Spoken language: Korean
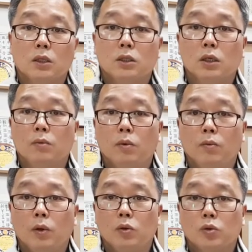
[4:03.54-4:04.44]
걸
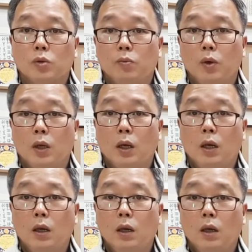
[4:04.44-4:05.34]
찍어보면
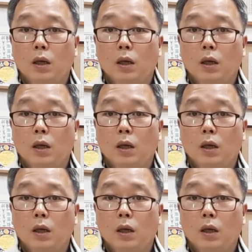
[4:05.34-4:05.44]
요추뼈에